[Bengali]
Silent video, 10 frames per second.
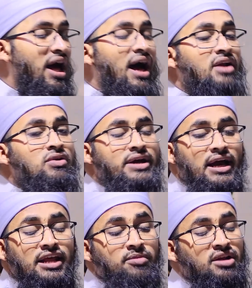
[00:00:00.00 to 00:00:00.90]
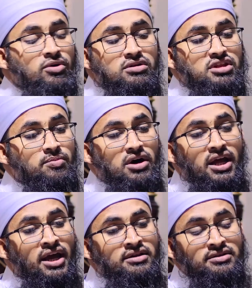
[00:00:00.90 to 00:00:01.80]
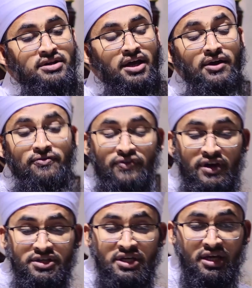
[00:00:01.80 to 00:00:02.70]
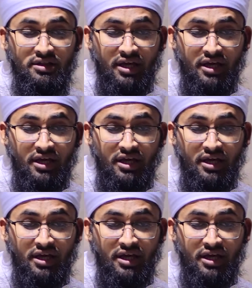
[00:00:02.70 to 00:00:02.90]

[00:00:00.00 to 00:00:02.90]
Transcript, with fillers: কোরআনুল করিমের মধ্যে বলেন ফিজি